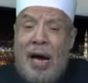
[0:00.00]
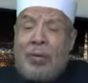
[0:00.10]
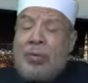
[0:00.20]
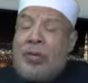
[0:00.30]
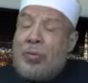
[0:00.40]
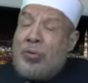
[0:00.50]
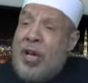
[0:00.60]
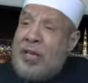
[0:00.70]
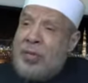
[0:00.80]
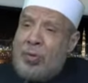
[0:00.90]
أكنت
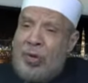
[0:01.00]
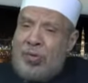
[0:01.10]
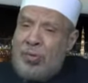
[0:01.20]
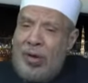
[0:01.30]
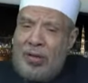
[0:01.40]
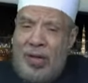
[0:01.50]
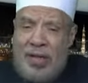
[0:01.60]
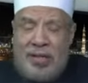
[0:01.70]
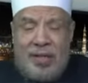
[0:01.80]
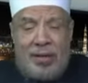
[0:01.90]
تجالس رسول
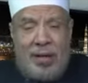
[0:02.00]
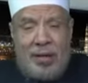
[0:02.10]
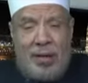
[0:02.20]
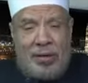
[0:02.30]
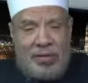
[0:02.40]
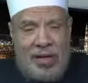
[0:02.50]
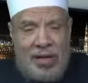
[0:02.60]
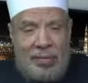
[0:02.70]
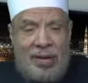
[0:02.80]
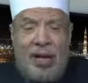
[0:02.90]
الله صلى الله عليه
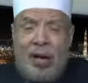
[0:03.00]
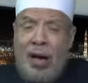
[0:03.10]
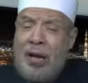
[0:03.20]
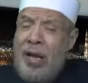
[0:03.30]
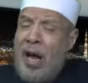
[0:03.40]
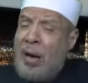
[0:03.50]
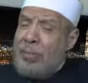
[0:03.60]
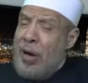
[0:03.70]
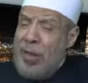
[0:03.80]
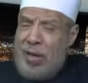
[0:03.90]
وسلم قال
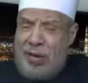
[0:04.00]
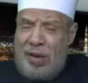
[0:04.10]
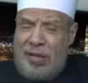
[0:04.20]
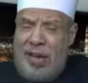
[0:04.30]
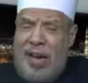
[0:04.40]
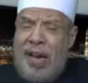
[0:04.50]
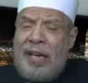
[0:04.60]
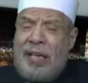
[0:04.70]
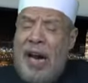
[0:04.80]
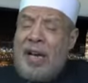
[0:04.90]
نعم كثيرا
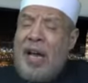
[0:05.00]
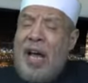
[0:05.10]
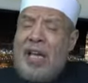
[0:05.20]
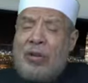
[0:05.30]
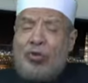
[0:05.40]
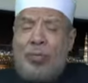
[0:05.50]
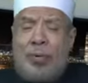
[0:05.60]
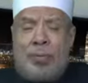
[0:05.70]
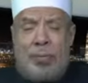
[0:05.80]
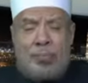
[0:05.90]
كان لا
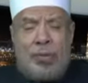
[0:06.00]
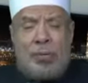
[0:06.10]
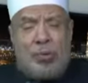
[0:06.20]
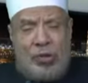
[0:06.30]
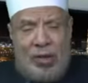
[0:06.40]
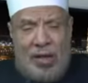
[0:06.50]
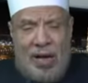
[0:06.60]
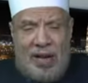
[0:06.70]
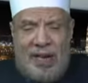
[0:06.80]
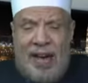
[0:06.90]
يقوم من
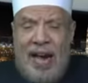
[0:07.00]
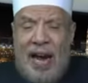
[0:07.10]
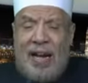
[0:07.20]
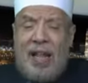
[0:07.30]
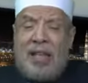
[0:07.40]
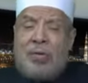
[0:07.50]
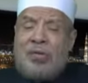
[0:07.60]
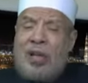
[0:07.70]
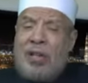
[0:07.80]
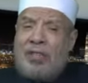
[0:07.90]
مصلاه الذي
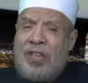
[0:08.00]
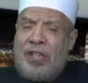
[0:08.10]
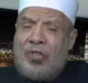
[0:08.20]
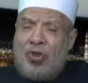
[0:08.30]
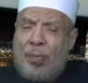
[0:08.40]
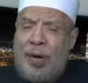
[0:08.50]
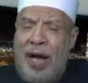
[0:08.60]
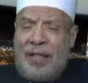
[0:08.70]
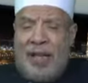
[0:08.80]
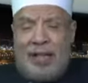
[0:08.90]
يصلي فيه الصبح
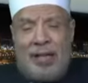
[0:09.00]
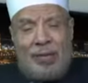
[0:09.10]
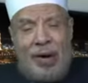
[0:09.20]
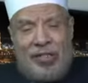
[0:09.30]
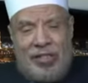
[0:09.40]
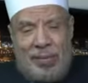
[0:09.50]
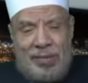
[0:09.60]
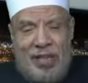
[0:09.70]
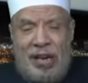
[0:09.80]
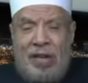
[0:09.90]
حتى تطلع
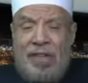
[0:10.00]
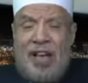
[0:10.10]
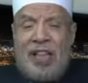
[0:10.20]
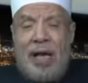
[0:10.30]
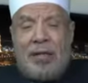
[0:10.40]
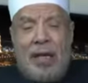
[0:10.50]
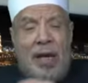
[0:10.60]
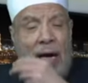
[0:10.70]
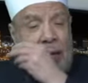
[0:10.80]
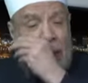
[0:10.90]
الشمس فإذا
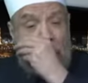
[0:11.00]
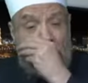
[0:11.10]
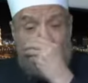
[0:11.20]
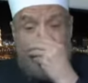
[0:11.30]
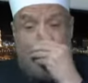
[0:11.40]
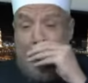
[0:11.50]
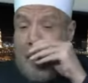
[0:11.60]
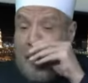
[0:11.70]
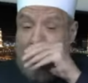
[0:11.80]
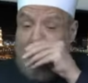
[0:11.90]
طلعت قام
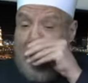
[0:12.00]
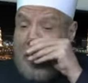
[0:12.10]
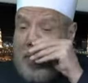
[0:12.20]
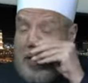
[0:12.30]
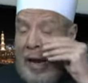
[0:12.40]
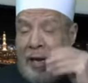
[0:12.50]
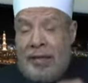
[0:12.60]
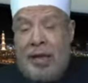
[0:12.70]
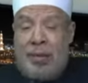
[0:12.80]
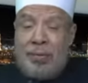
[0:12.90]
وكانوا
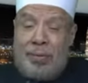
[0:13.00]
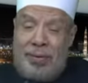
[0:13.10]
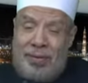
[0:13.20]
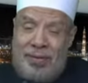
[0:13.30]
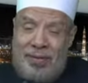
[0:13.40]
يتحدثون